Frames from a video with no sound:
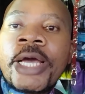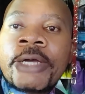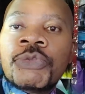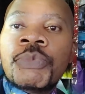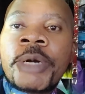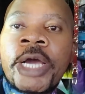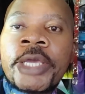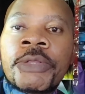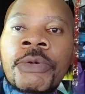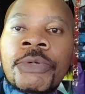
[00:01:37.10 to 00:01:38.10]
à
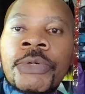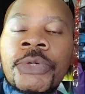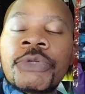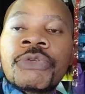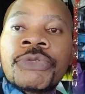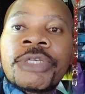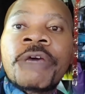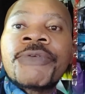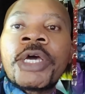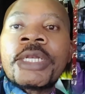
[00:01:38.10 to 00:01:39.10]
Dubaï. Donc, euh, ce
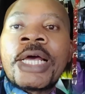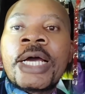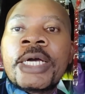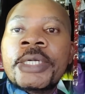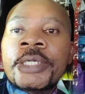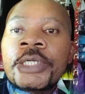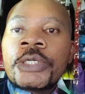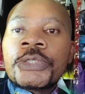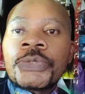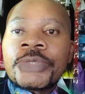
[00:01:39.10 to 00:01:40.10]
serveur-là,
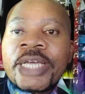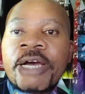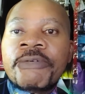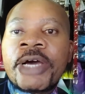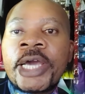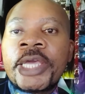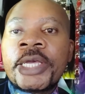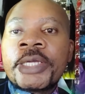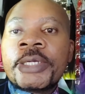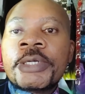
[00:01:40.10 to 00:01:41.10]
son travail,
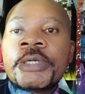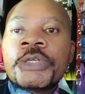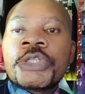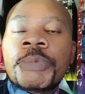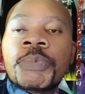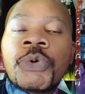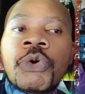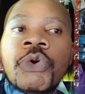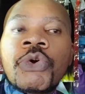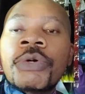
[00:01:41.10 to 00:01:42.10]
c'est
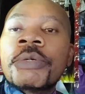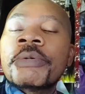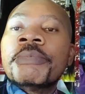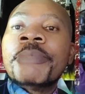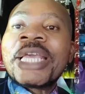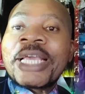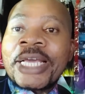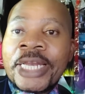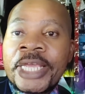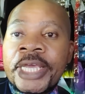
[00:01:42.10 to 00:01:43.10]
pour me
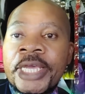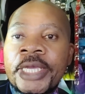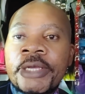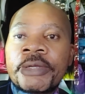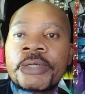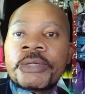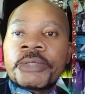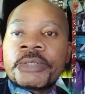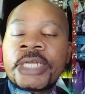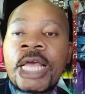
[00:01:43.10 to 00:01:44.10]
créer
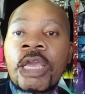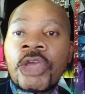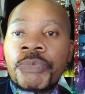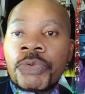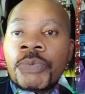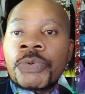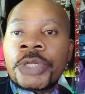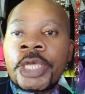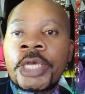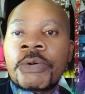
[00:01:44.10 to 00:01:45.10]
de la
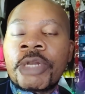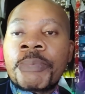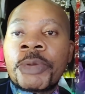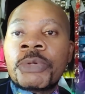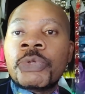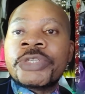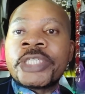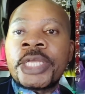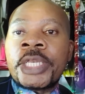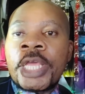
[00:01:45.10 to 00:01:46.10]
crypto-monnaie qu'on appelle le
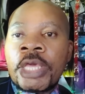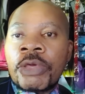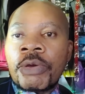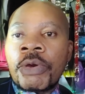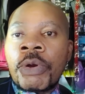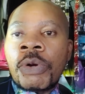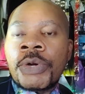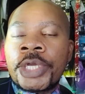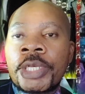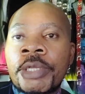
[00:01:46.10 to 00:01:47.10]
Zenic
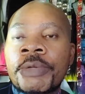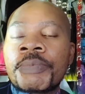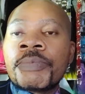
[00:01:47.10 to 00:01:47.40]
Coin.